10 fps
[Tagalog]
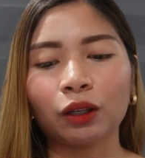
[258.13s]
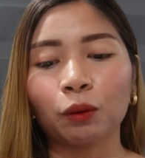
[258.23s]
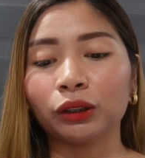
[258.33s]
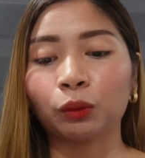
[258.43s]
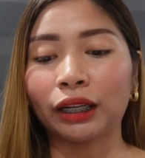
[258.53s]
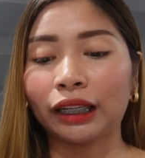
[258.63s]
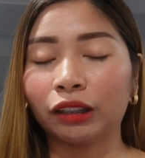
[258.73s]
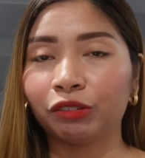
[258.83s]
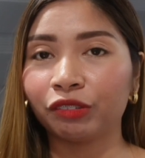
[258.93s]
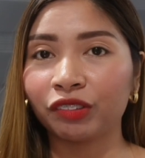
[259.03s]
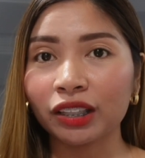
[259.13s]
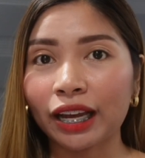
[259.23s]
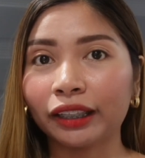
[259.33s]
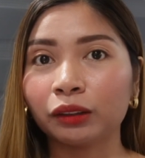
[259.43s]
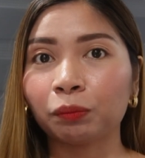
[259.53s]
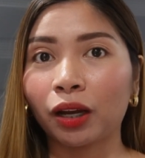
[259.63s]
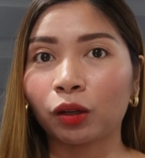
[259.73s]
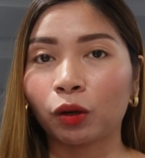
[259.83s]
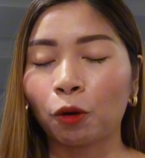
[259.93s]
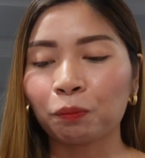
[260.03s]
daw is 150 days,
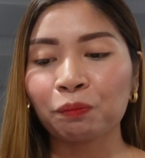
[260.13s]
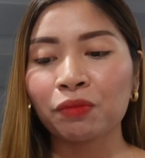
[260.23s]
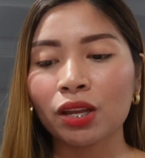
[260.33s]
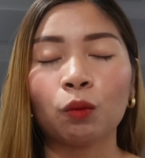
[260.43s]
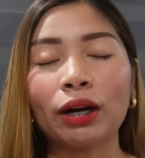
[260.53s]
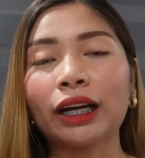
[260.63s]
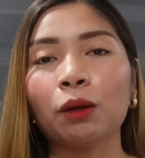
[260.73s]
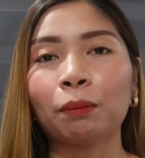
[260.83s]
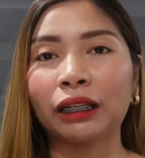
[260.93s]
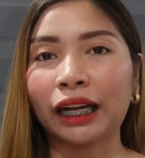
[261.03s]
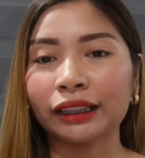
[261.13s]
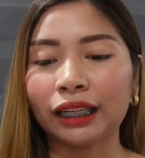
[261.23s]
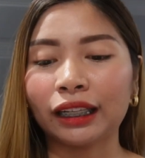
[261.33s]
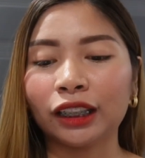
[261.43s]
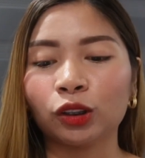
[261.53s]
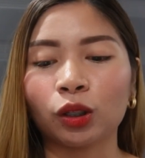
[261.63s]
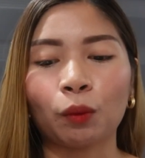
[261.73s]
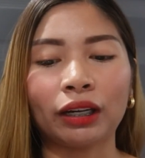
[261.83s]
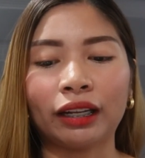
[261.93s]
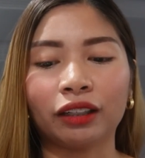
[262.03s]
pero Huwag kayong padadala dito sa
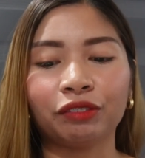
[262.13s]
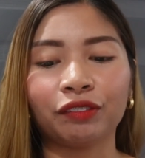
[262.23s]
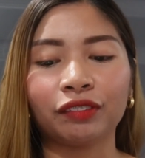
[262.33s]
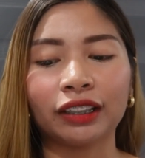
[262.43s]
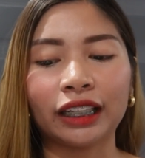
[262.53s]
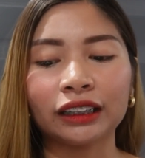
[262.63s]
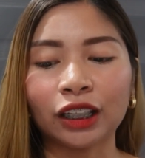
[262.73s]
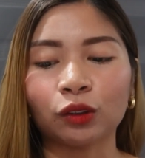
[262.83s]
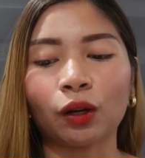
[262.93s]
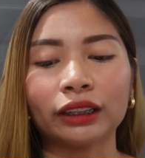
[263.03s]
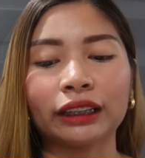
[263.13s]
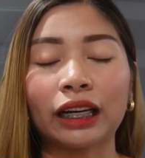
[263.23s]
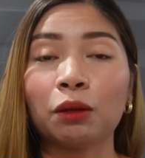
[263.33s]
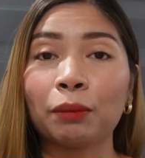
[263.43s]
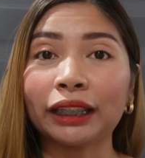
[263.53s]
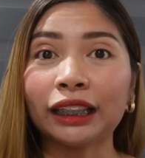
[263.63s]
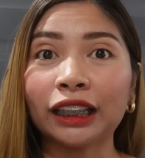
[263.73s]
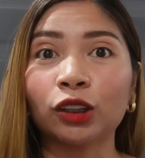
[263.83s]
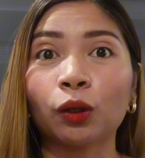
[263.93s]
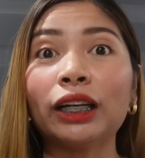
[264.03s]
150 days na ito kasi kalimitan
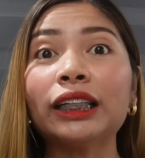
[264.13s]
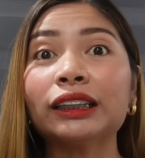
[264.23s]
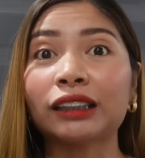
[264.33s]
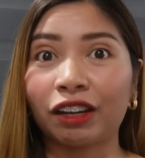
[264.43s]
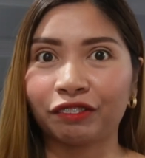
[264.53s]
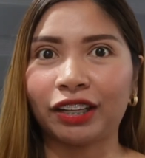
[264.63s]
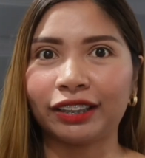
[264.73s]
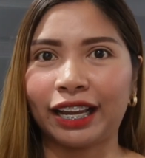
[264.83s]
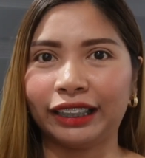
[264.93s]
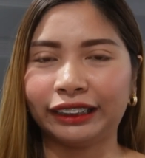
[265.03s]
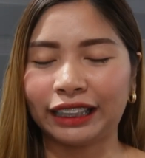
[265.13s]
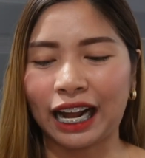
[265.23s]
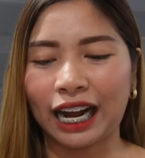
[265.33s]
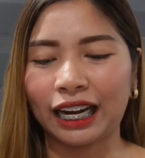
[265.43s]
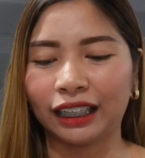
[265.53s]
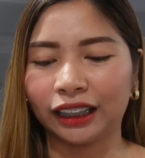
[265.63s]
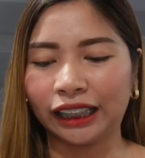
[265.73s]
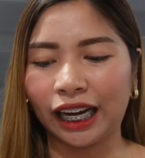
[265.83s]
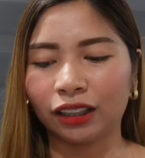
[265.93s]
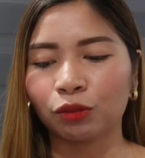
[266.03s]
dito is 7 days lang. Yan.